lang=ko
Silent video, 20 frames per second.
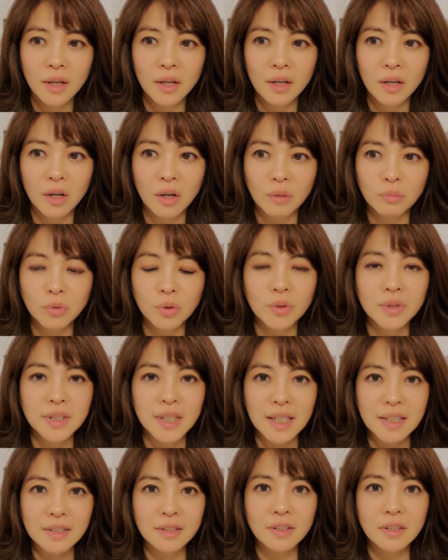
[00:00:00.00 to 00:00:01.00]
어, 물론
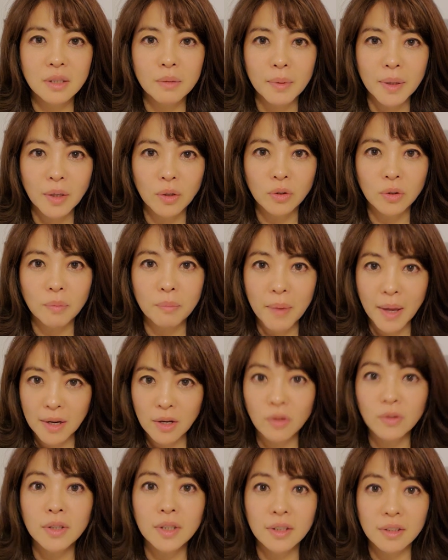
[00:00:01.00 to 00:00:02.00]
자신들만의 어떤
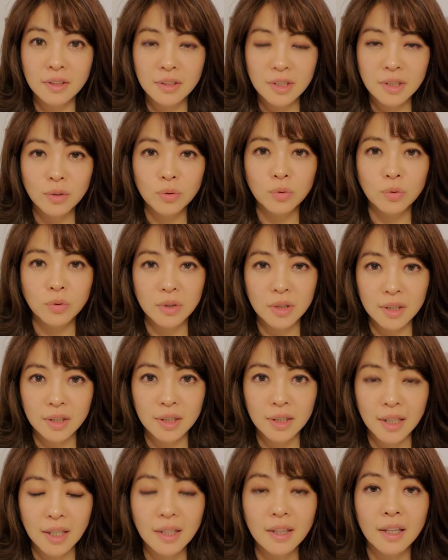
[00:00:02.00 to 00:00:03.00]
매력이 있는
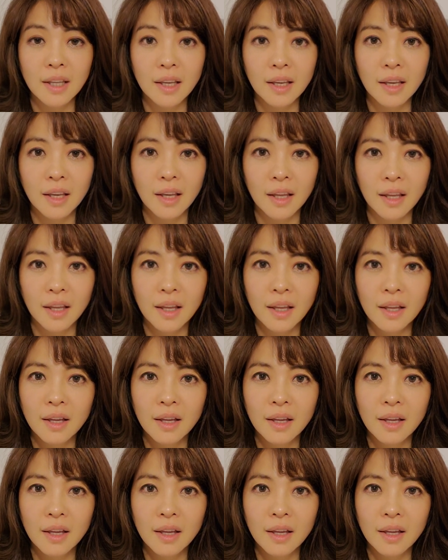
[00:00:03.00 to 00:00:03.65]
친구들이긴 한데